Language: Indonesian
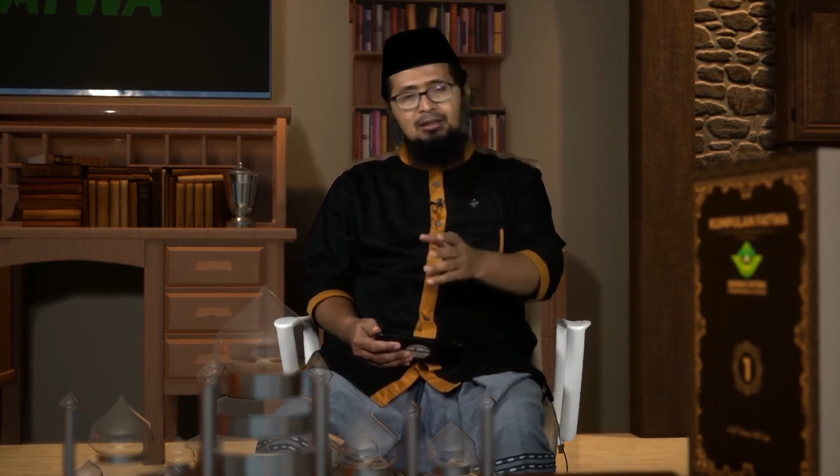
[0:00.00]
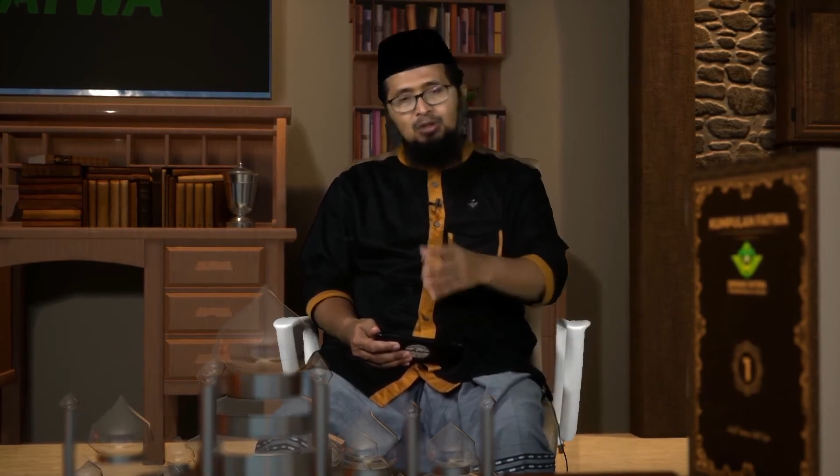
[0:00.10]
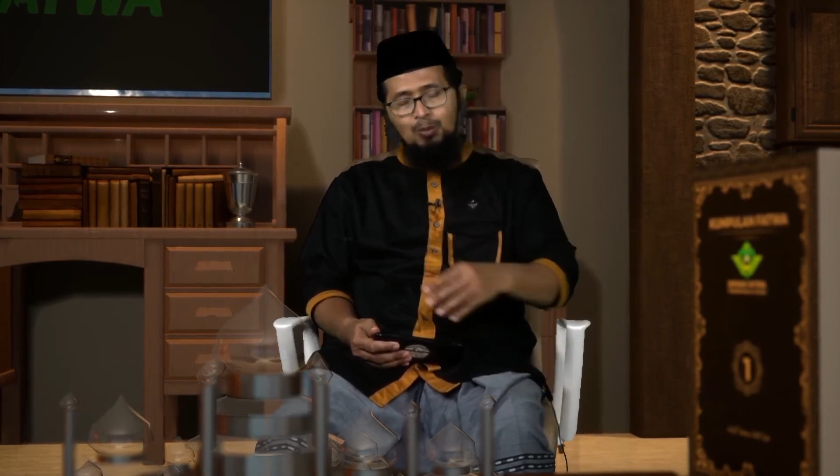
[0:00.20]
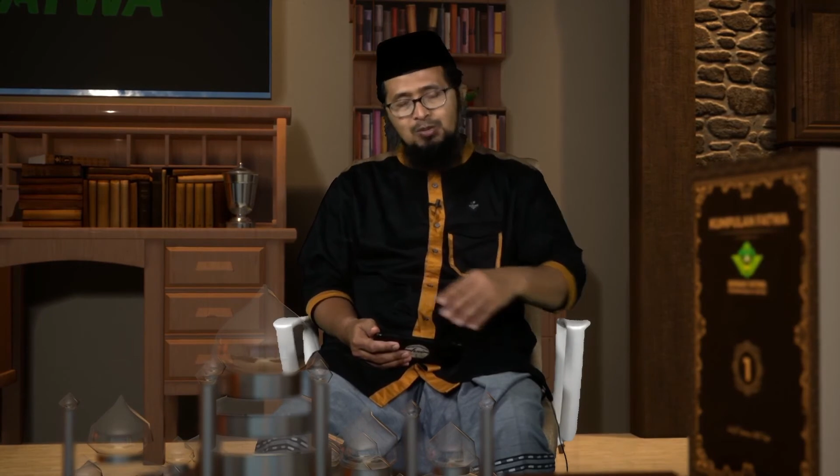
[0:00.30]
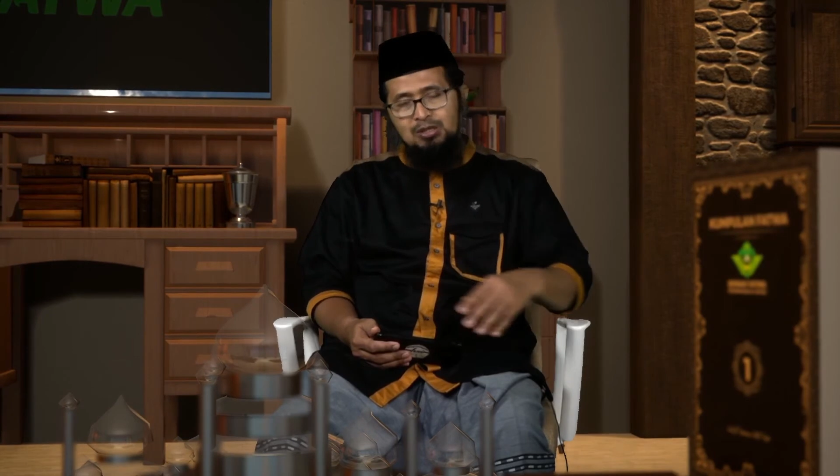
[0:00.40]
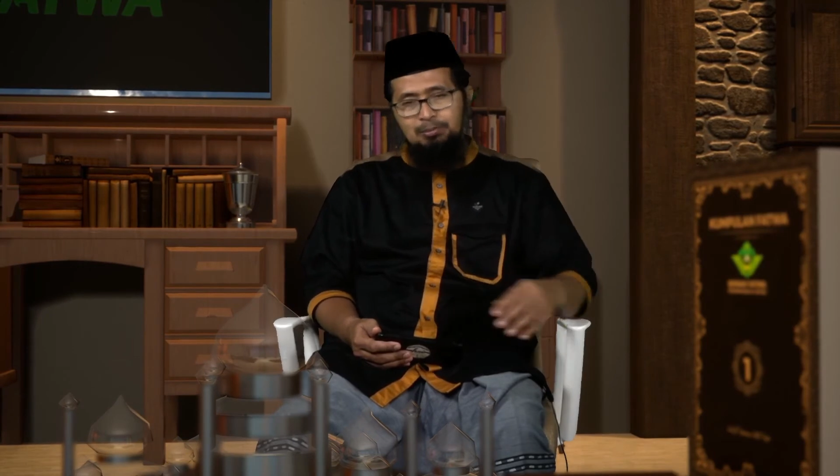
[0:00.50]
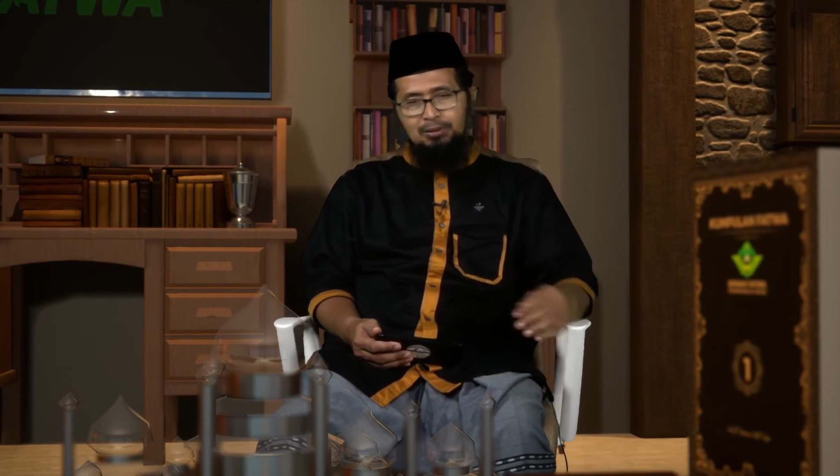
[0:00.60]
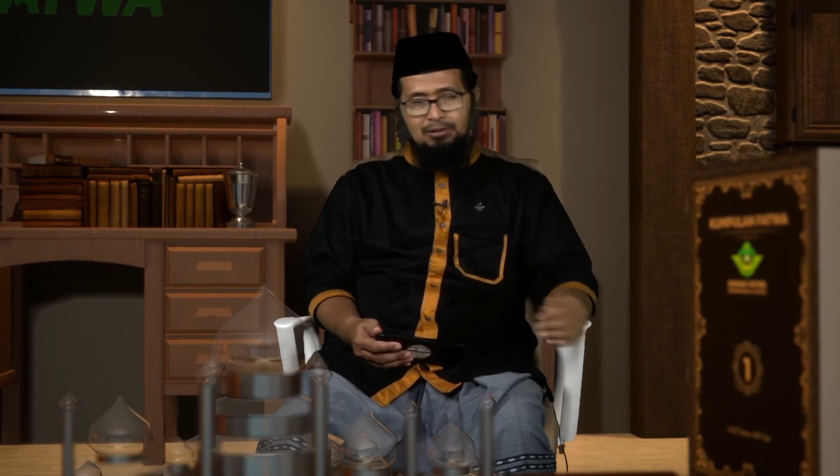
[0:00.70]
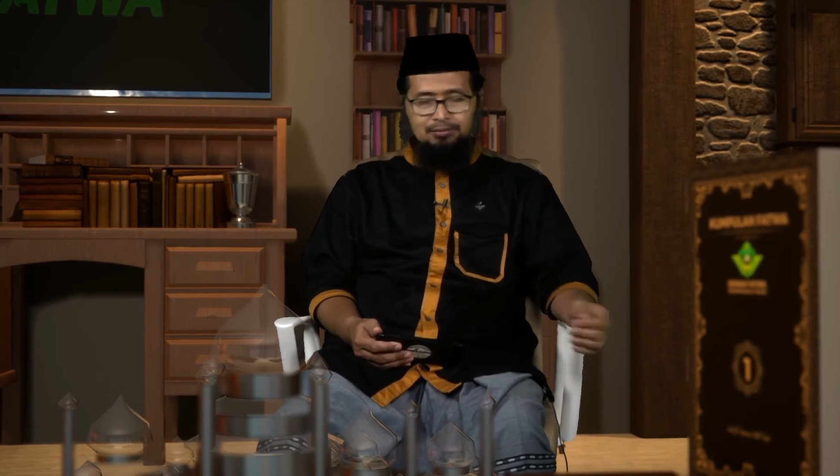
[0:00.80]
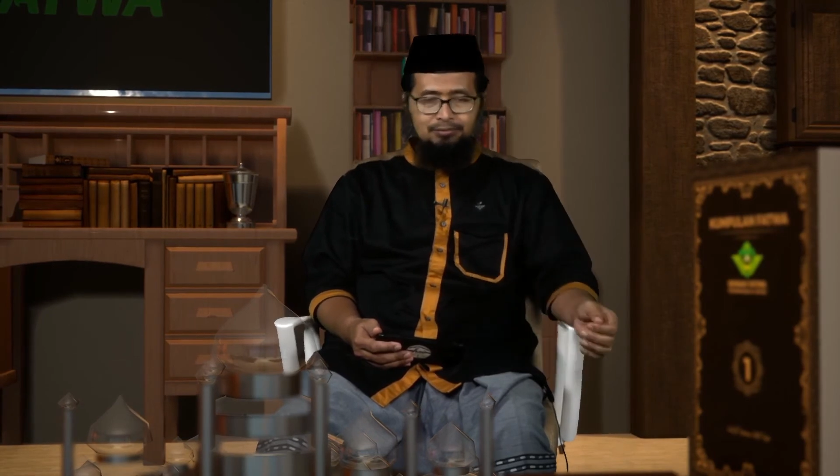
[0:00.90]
dropshipper,